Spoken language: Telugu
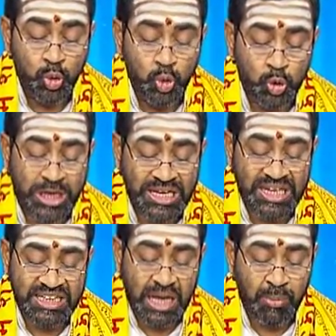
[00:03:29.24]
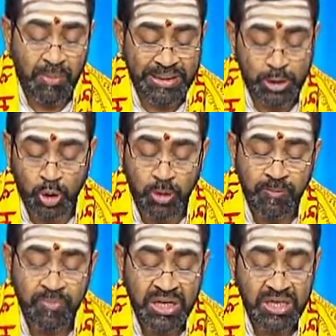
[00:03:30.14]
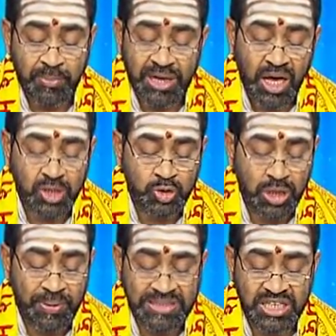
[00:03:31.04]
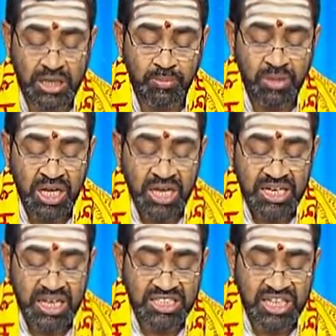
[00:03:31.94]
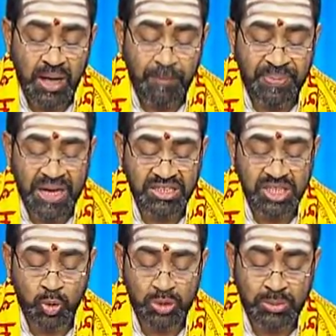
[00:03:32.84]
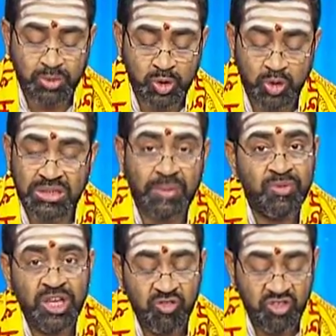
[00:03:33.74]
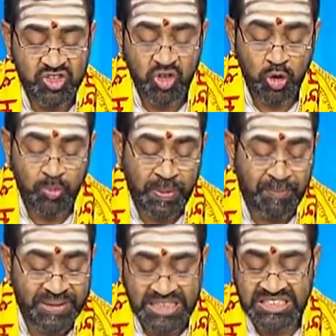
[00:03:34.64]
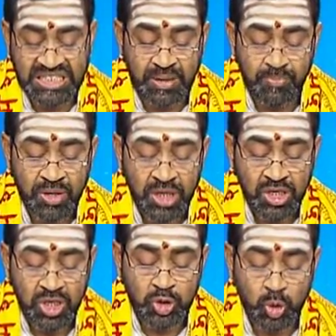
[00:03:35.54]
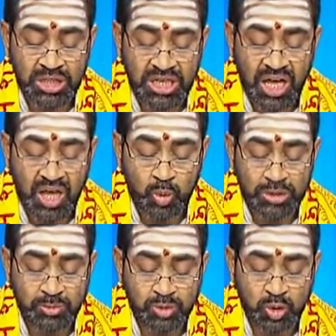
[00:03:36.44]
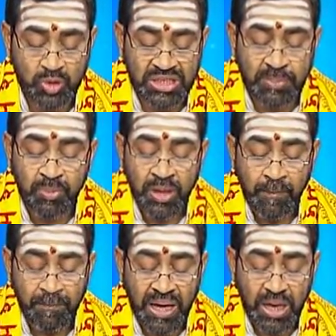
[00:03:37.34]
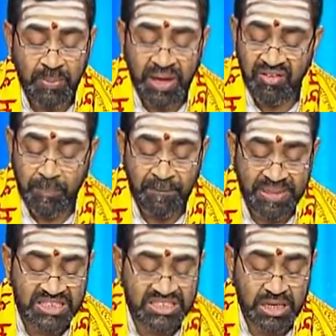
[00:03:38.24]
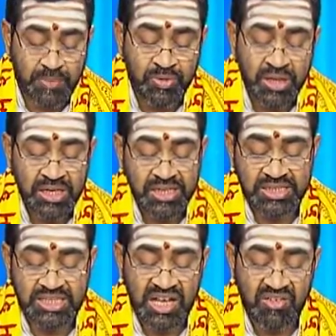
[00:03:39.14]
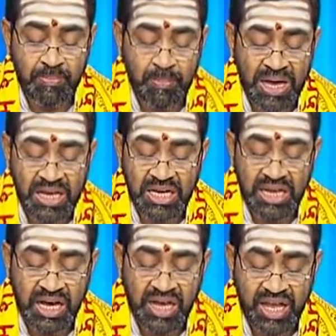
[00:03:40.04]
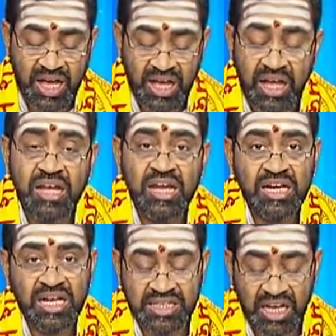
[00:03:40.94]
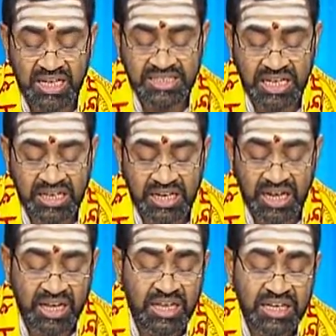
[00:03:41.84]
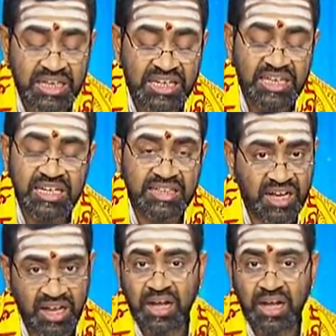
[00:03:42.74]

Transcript: ఉలూఖలే దామబంధో యమళార్జున భంజనం యక్షాభ్యాంచ కృతం స్తోత్రం విశ్వరూప ప్రదర్శనం యశోదయా కృతం స్తోత్రం బాలభావ ప్రదర్శనం ఇచ్చేవం బాలలీలాయా కథాసంగ్రహ ఈరిత